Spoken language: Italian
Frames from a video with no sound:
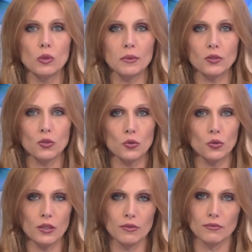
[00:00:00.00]
un momento in
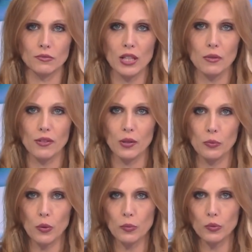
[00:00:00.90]
cui mh, mm, vogliamo fare
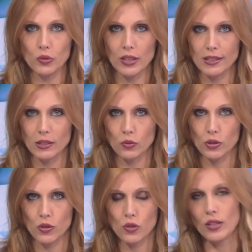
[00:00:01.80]
un po' il punto della
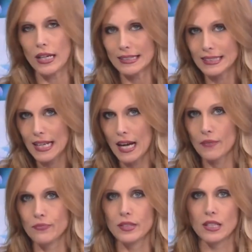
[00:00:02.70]
situazione al di
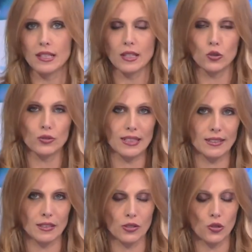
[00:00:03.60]
là delle
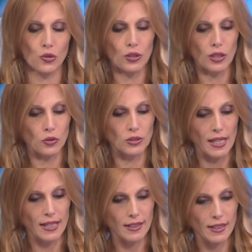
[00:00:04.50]
contrattazioni
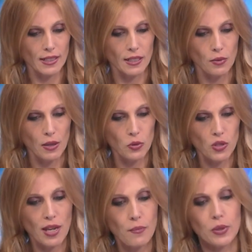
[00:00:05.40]
odierne che seguiamo
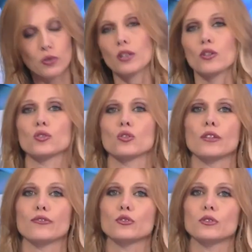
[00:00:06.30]
sempre con il nostro
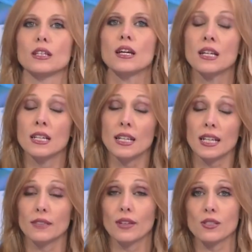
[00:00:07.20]
Le Fonti
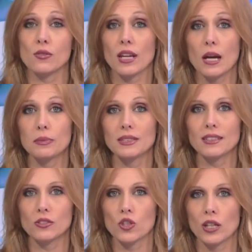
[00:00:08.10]
Advisory
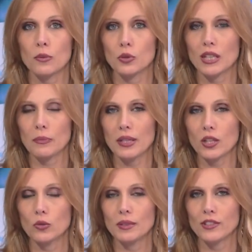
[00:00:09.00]
Update, cerchiamo di
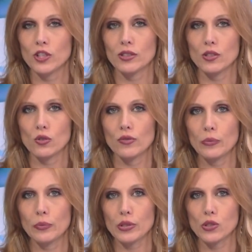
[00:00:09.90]
capire come leggete in
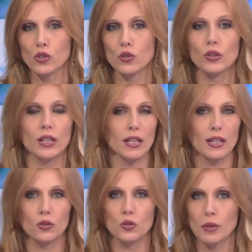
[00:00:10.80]
sovrimpressione
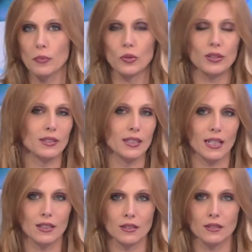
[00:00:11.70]
relazione economia e
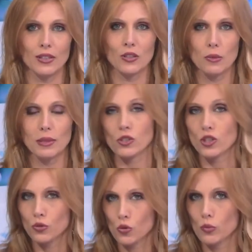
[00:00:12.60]
politica eh, vanno a
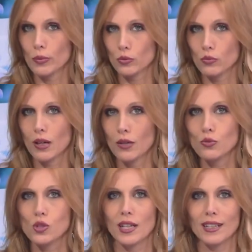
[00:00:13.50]
braccetto soprattutto alla
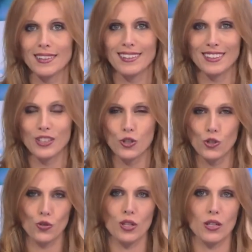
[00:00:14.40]
luce anche delle
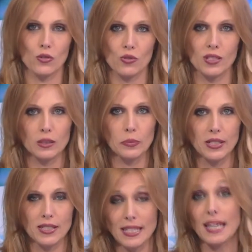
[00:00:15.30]
decisioni che sono state
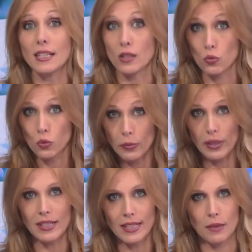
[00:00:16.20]
prese ieri di cui
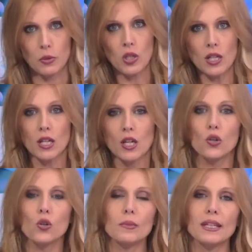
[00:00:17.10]
parleremo
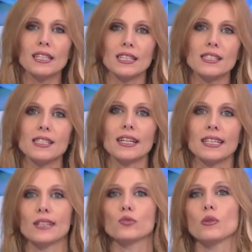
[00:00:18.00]
come inizia
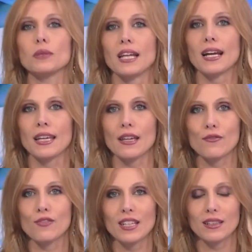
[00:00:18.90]
il
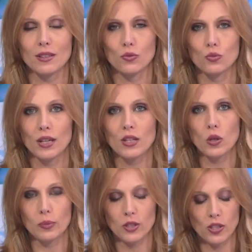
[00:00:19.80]
2022
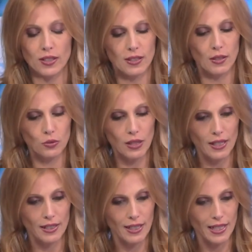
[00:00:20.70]
io ho il piacere di
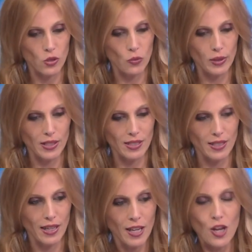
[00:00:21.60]
salutare e ringrazio per
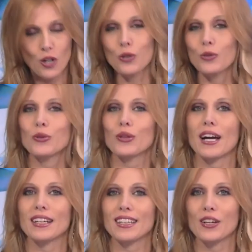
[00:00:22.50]
essere con
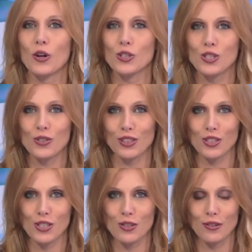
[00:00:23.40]
noi anche oggi
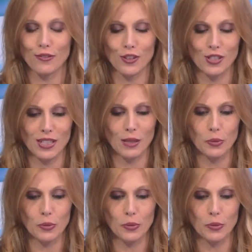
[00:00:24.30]
Francesco Anfossi